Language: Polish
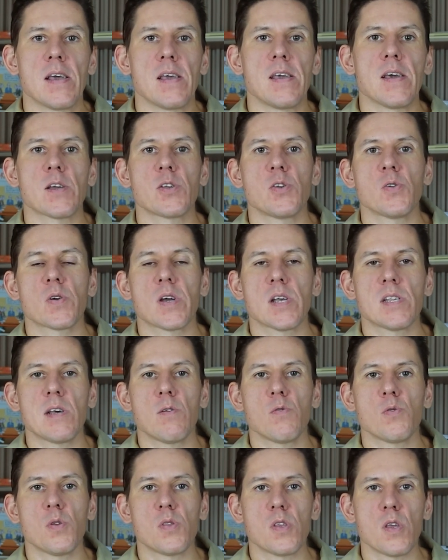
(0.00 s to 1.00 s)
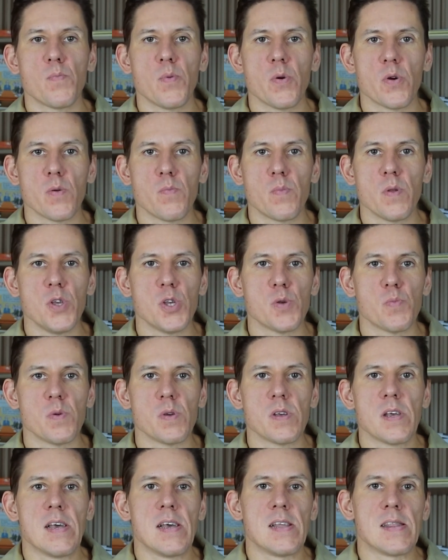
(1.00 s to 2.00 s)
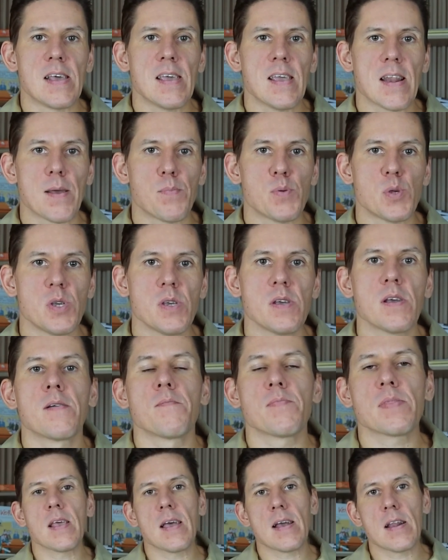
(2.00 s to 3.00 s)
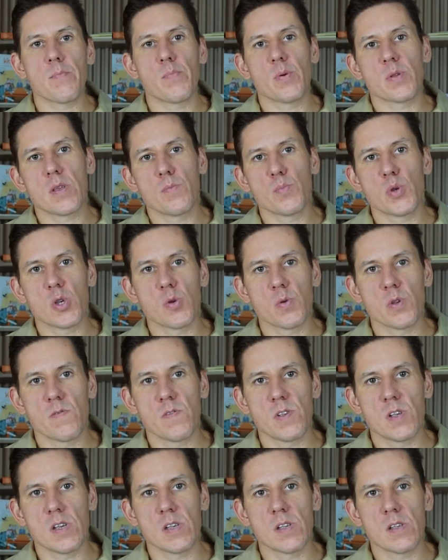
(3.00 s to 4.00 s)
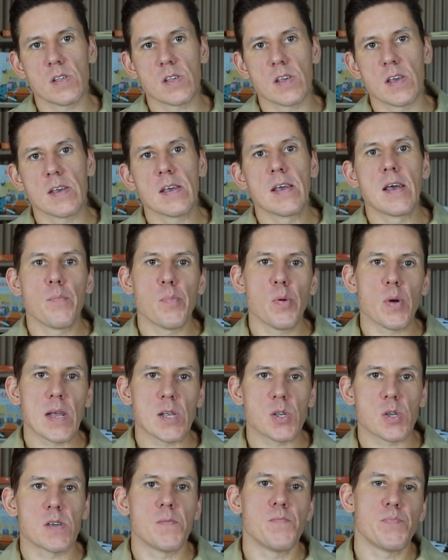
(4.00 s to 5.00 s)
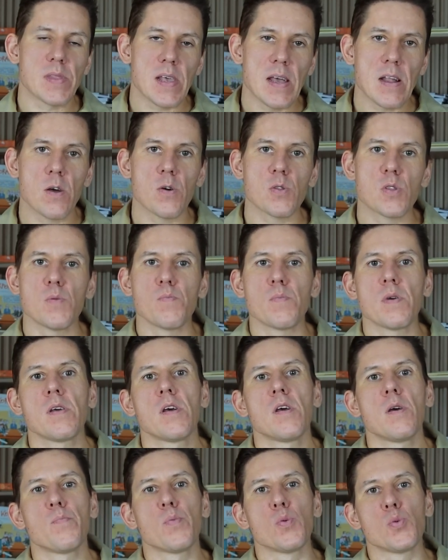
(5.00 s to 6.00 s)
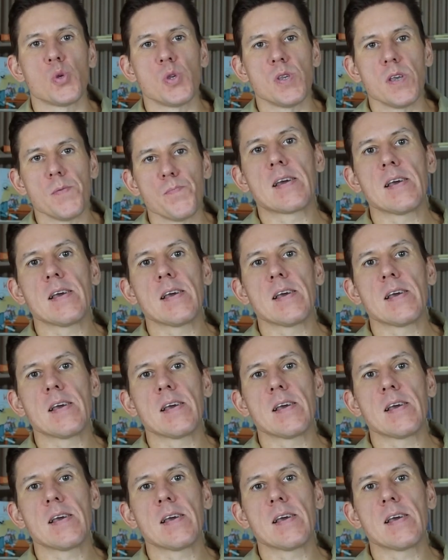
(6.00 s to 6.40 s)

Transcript: jak się okazało do tej pory, byliśmy najlepsi, no ale potem przyszły zwycięskie porażki, no ale o tym później.